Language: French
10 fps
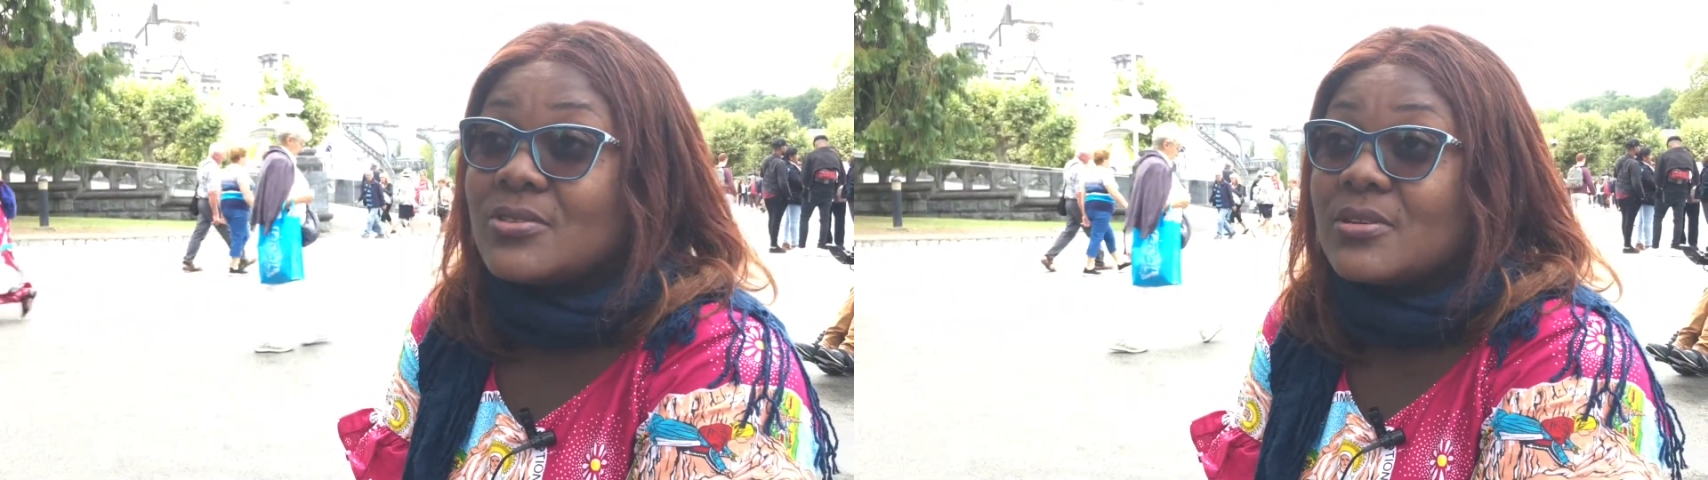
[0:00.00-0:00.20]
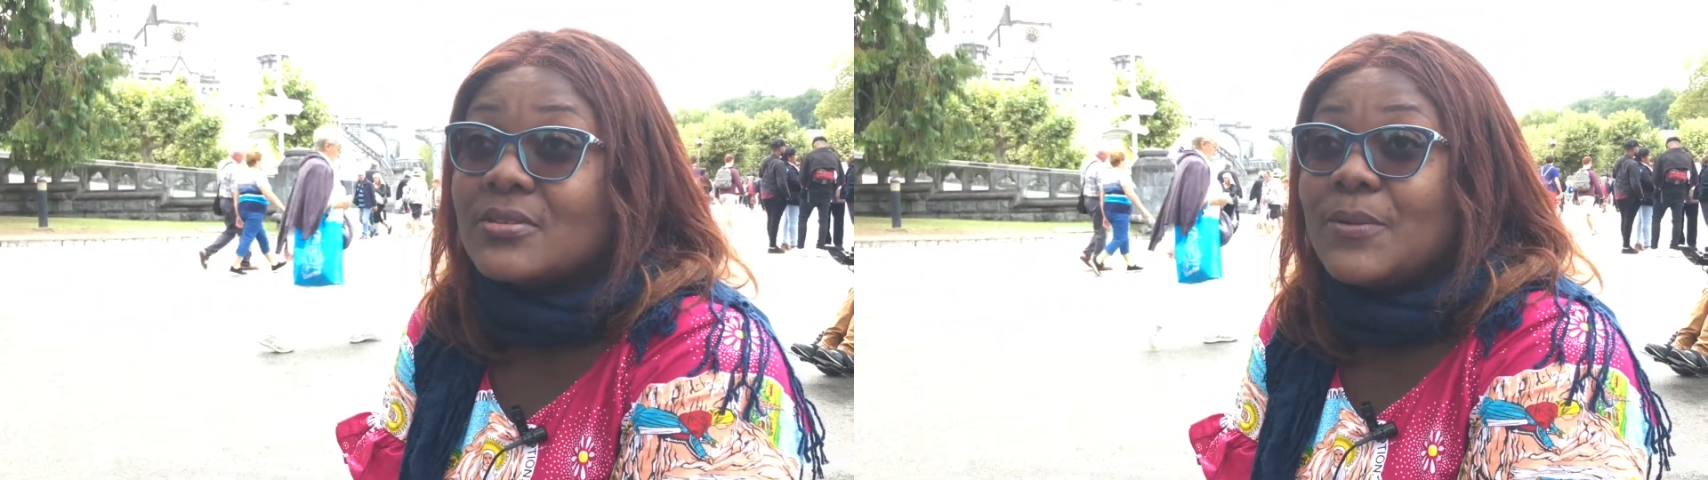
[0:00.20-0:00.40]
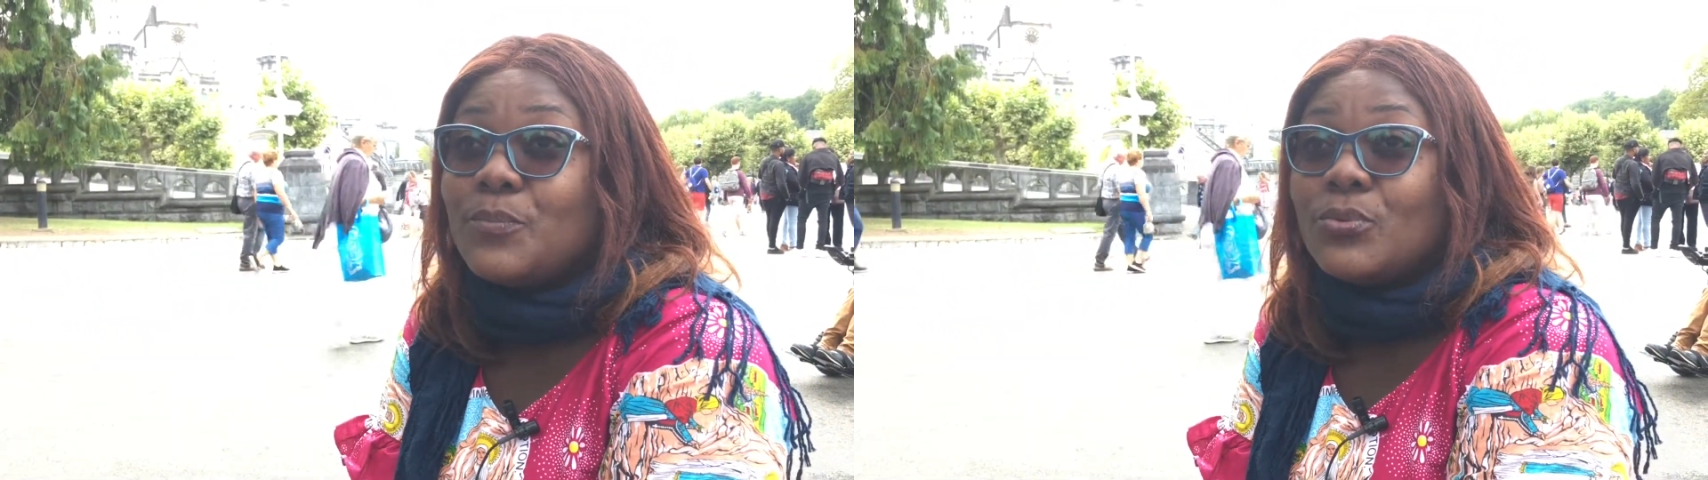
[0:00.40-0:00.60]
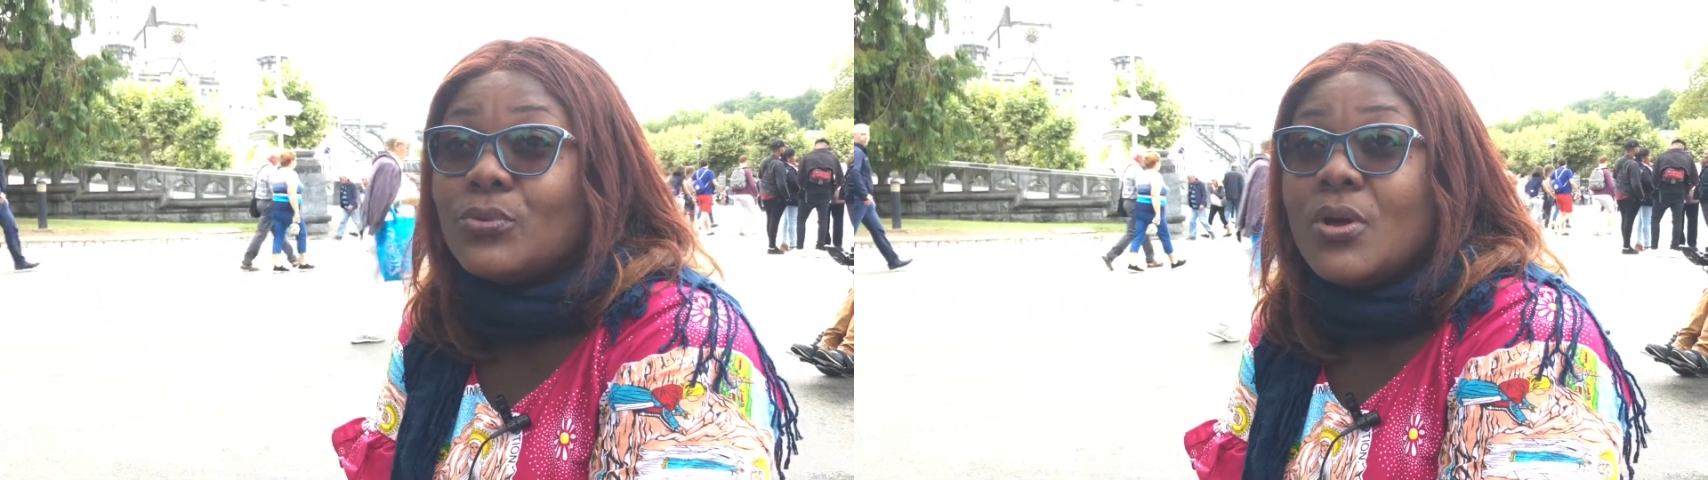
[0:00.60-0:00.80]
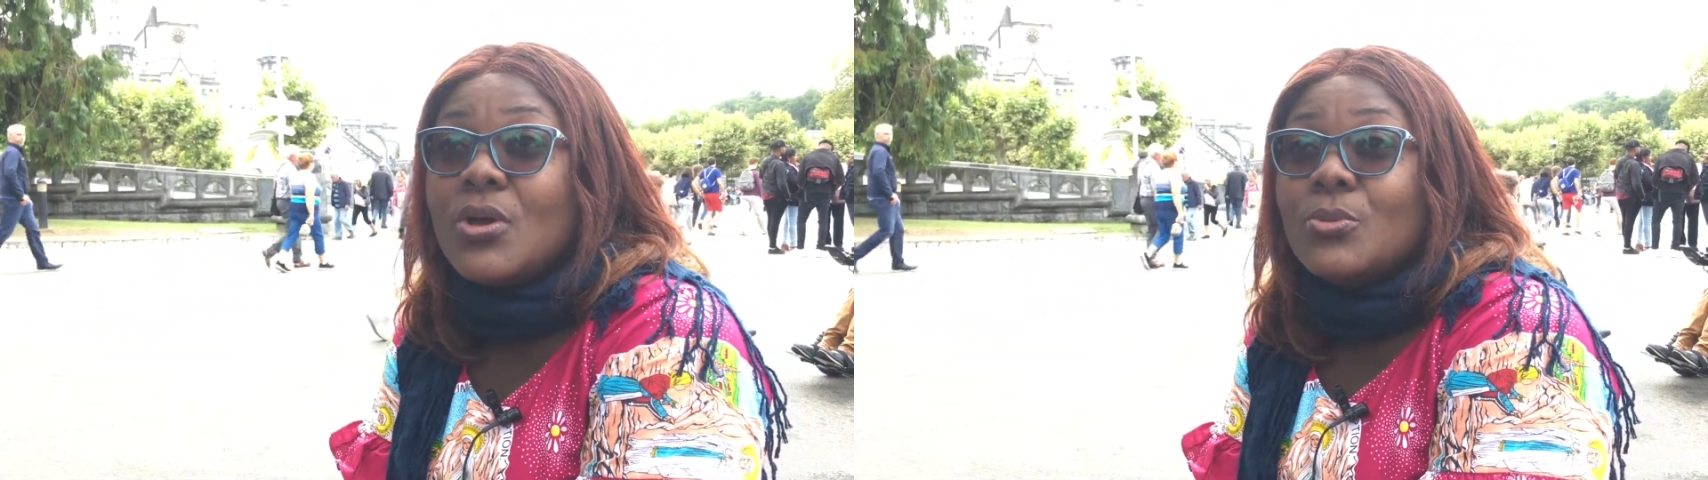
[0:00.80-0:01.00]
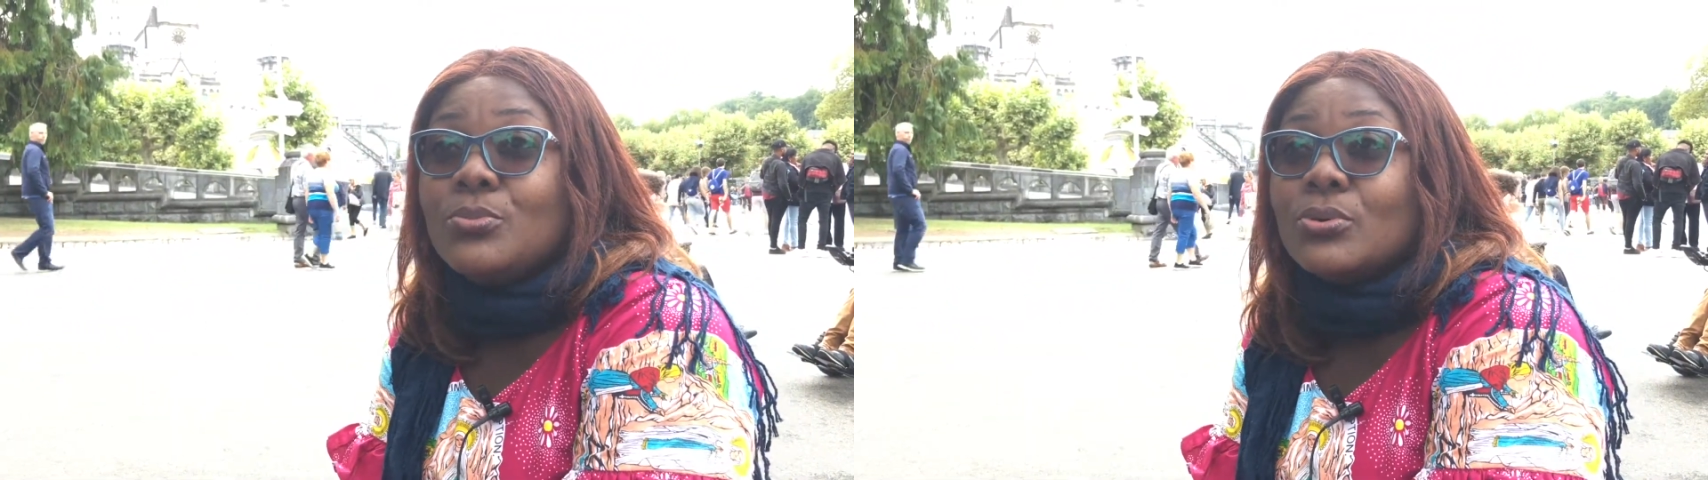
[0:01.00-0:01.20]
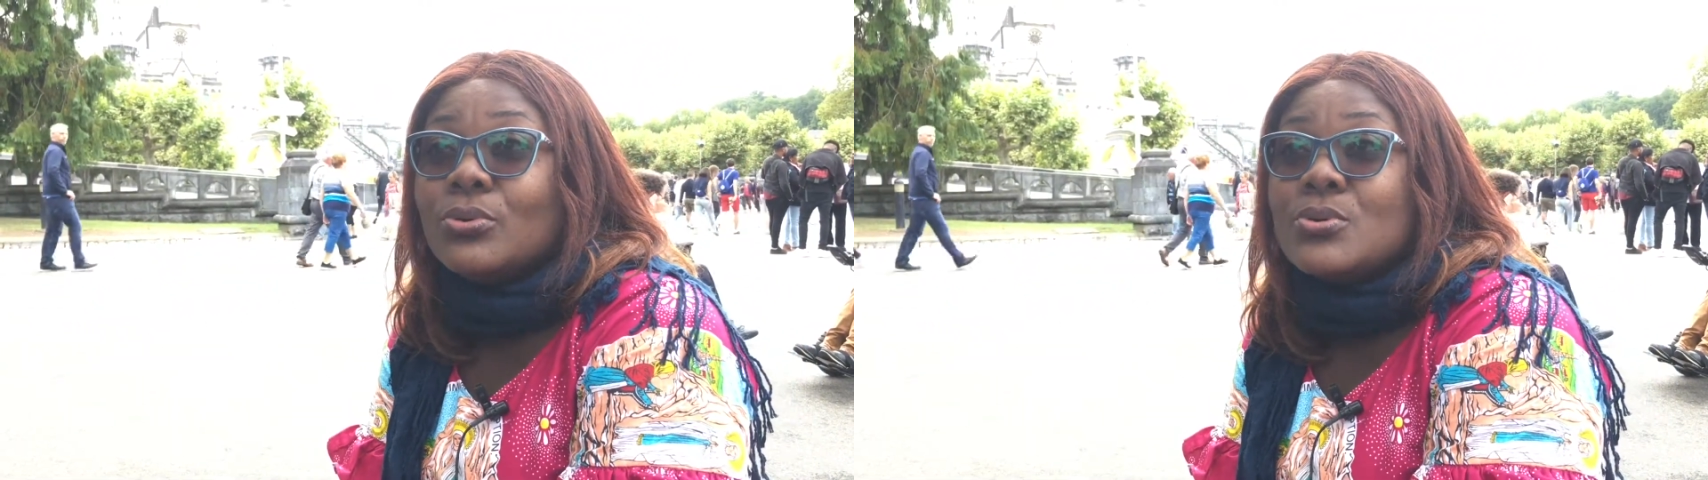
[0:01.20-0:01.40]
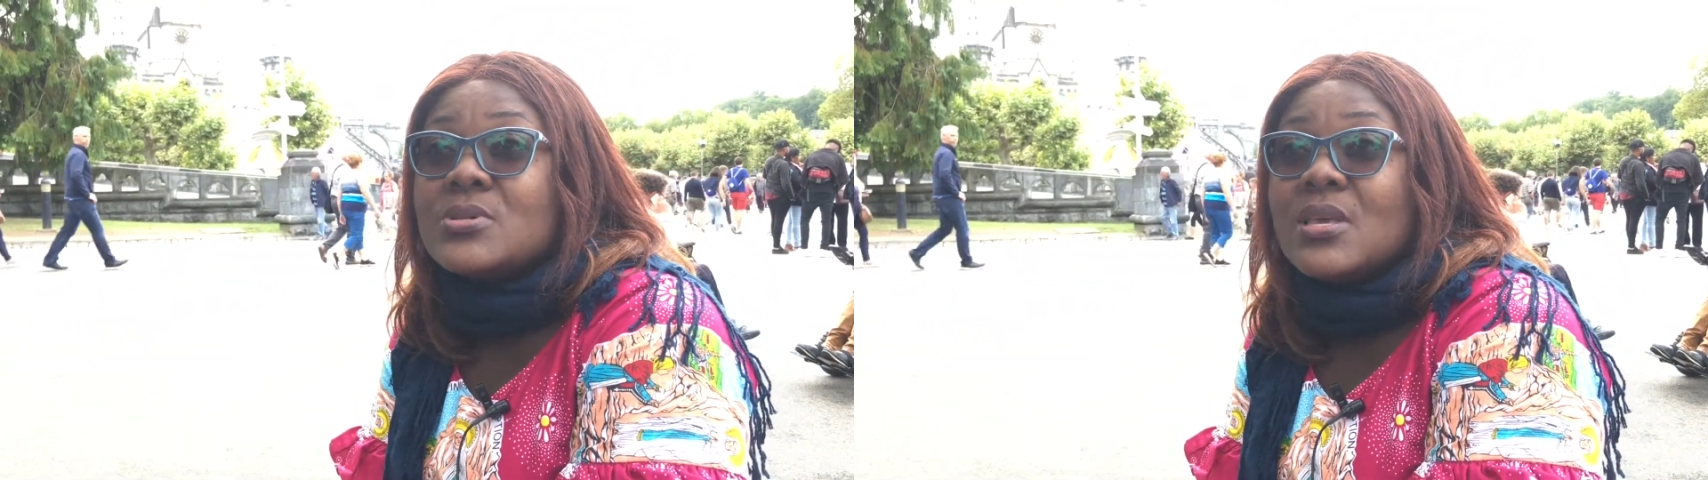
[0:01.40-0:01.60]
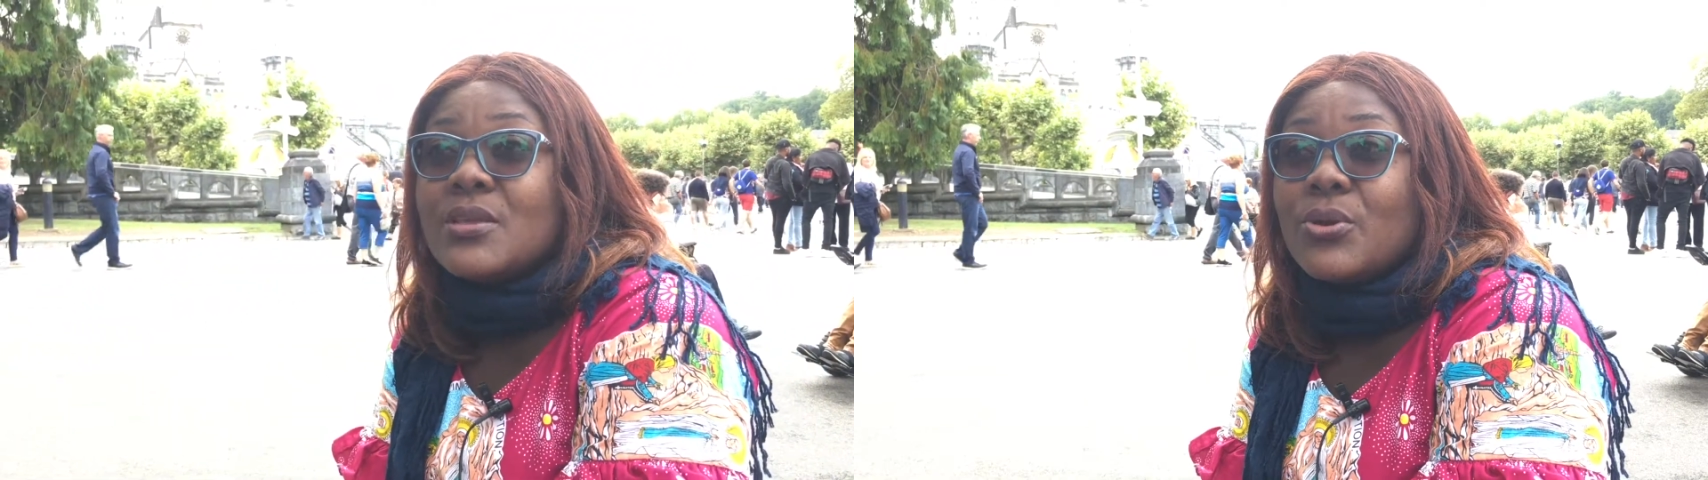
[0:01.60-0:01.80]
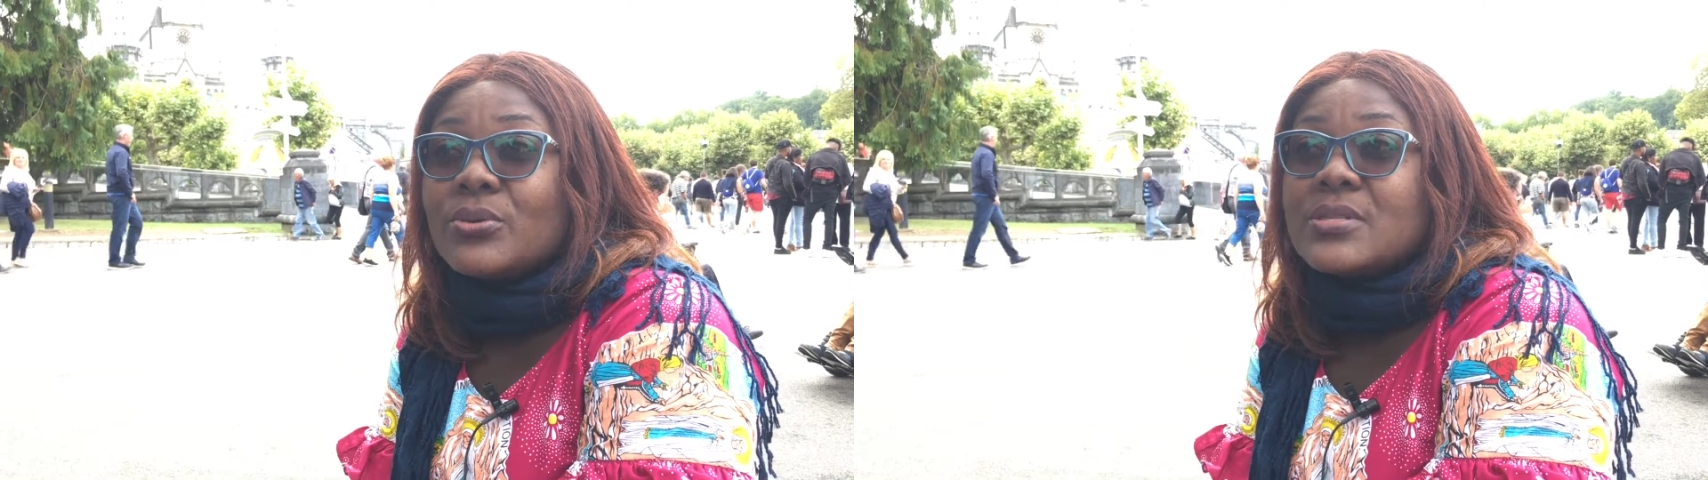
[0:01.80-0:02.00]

Chanter pour, pour le Seigneur,